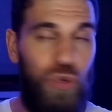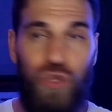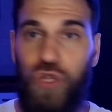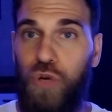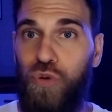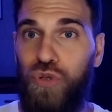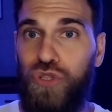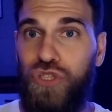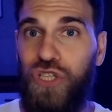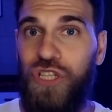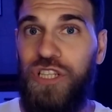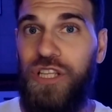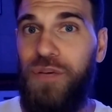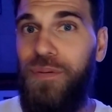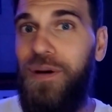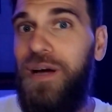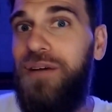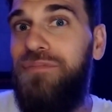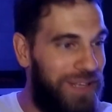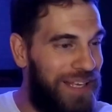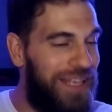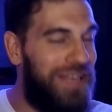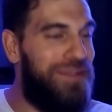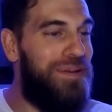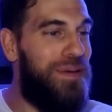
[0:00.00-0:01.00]
gustó mucho el tema,
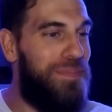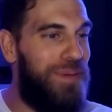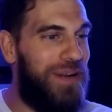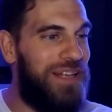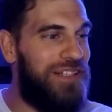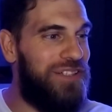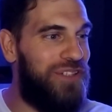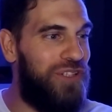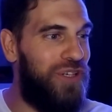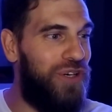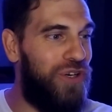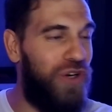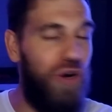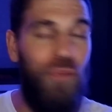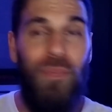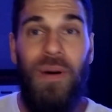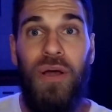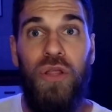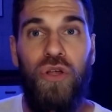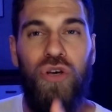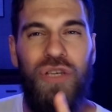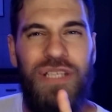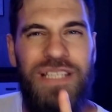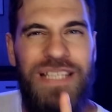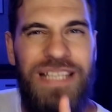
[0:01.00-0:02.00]
me pareció
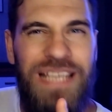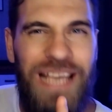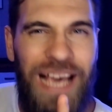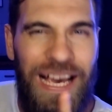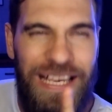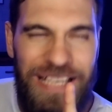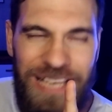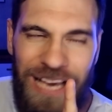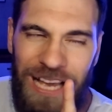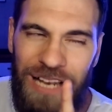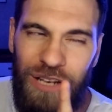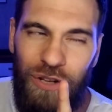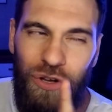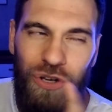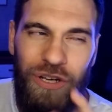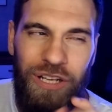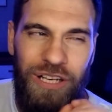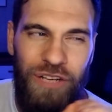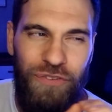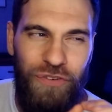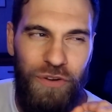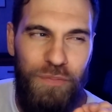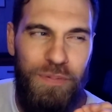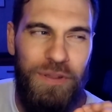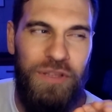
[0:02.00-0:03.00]
copado. Y hay algo que
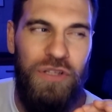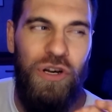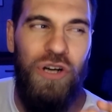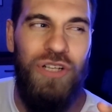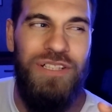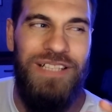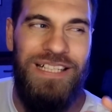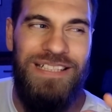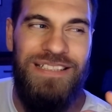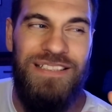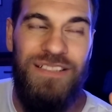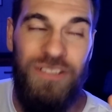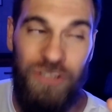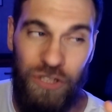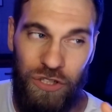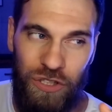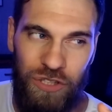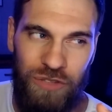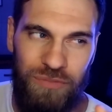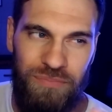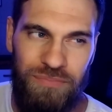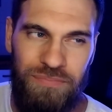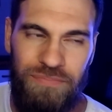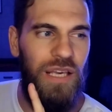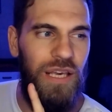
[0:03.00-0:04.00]
le fui prestando
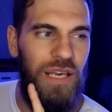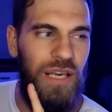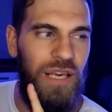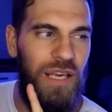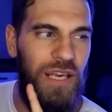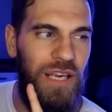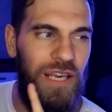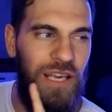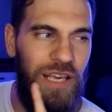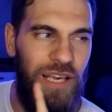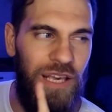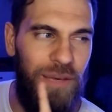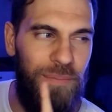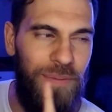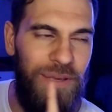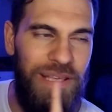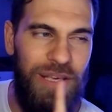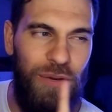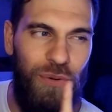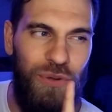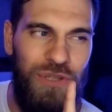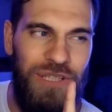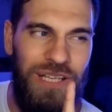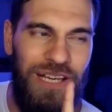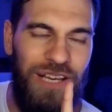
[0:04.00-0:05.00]
atención, que me
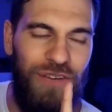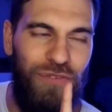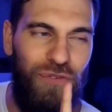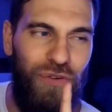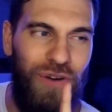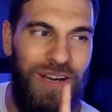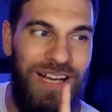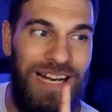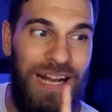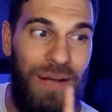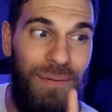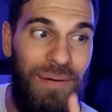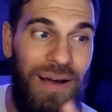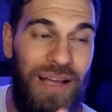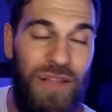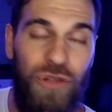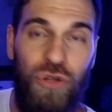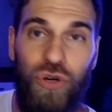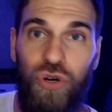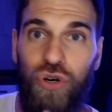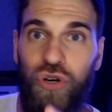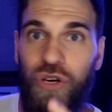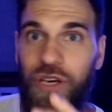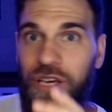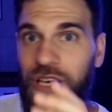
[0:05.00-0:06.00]
di cuenta que fue
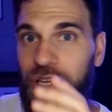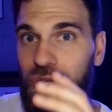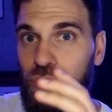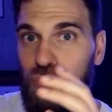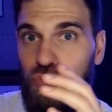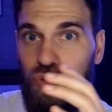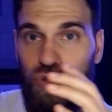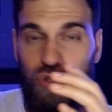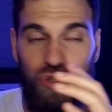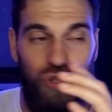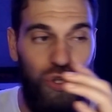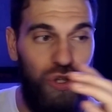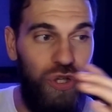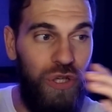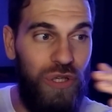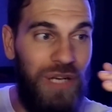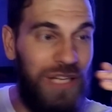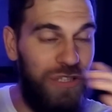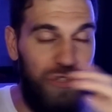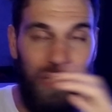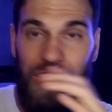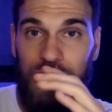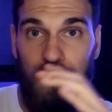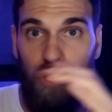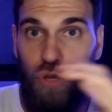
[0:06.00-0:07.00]
grabado en un sol,
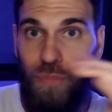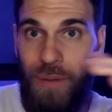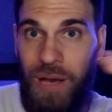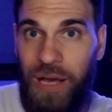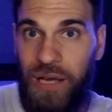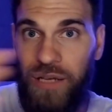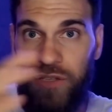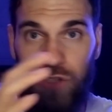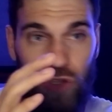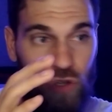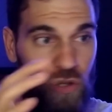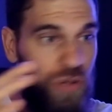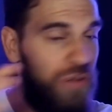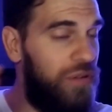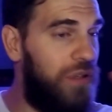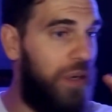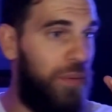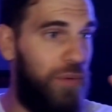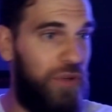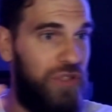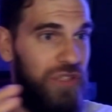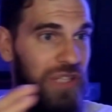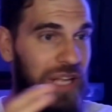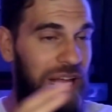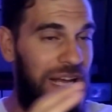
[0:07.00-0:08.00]
una sola toma, ¿no?
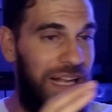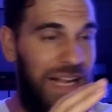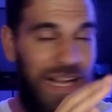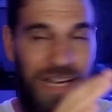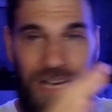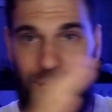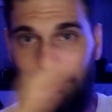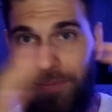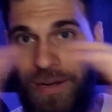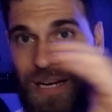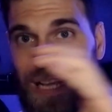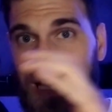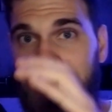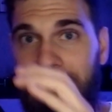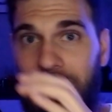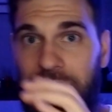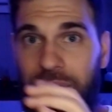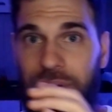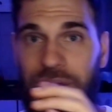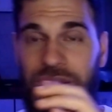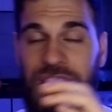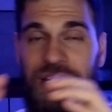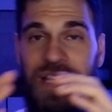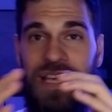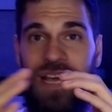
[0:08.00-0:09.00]
Digamos, la, cámara iba
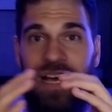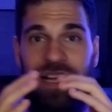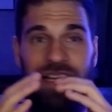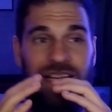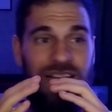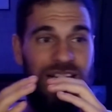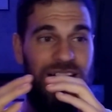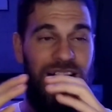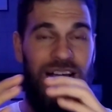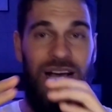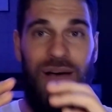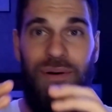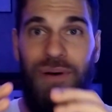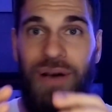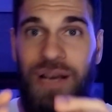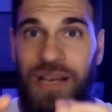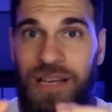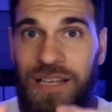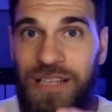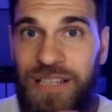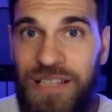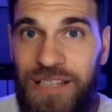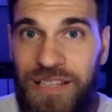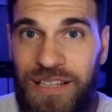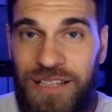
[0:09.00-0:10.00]
y venía,
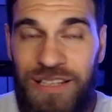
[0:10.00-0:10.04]
alejaba.